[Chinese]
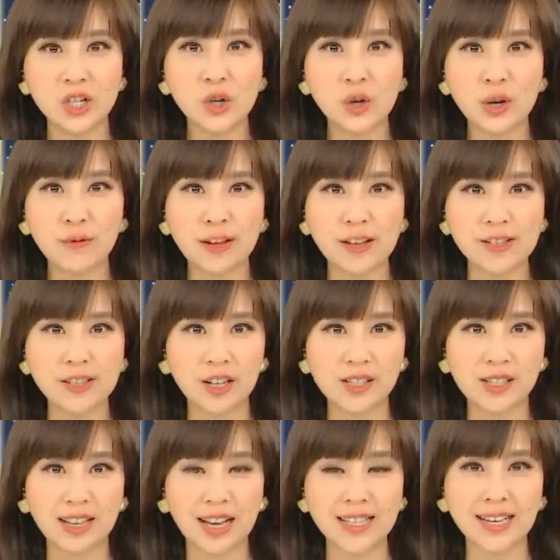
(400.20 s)
至于《粉笑》
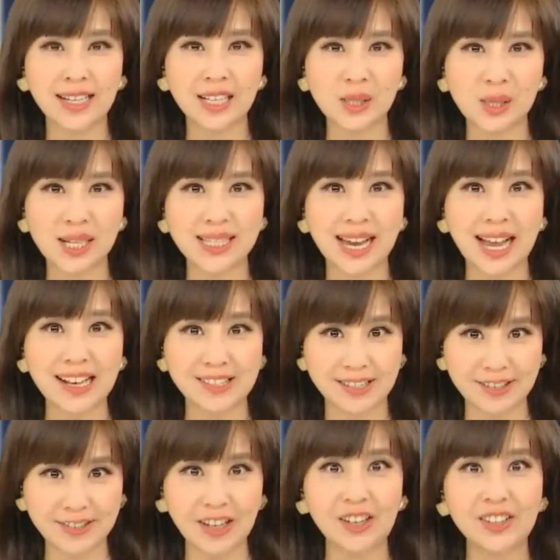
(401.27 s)
则拿下了最佳
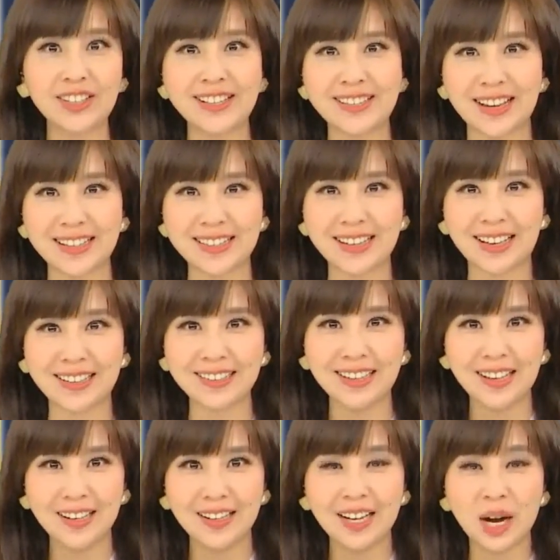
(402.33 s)
新导演奖项，
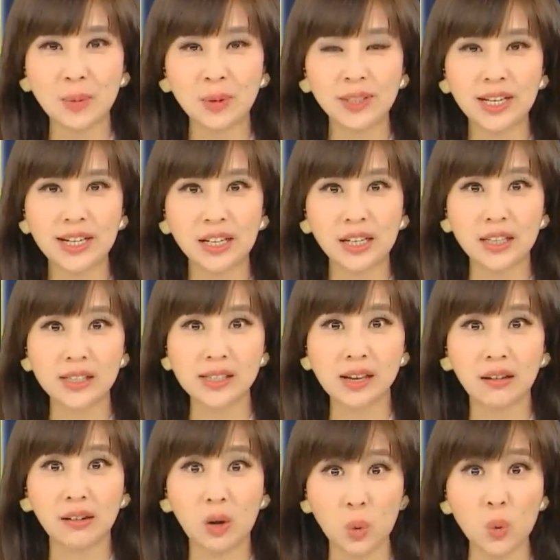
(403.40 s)
两部电影横
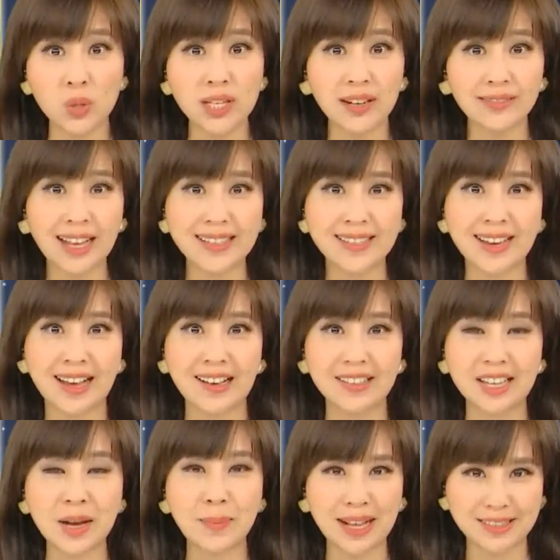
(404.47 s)
扫了五项大奖，
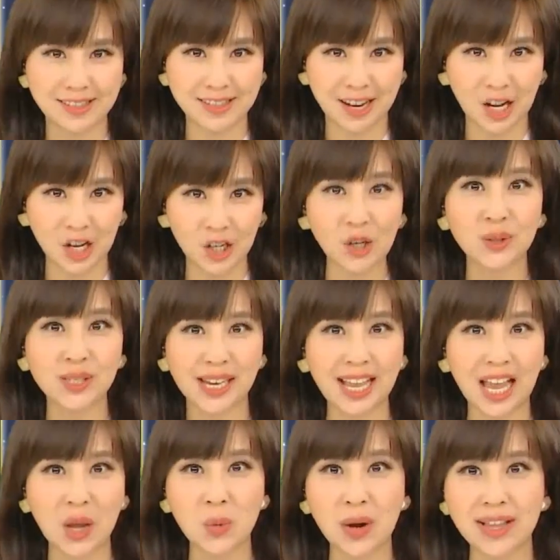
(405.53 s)
也把奖留在
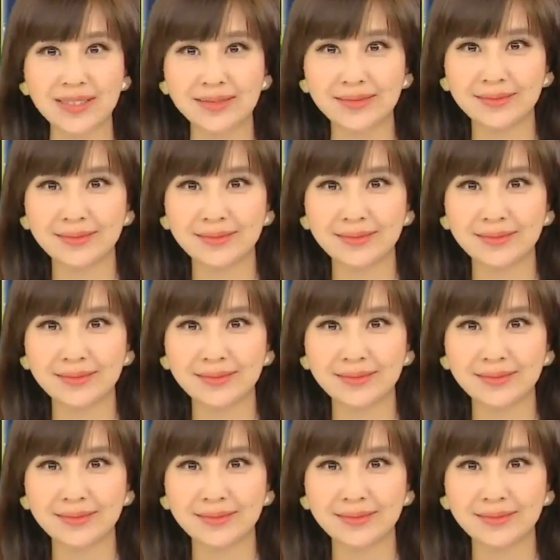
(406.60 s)
台湾。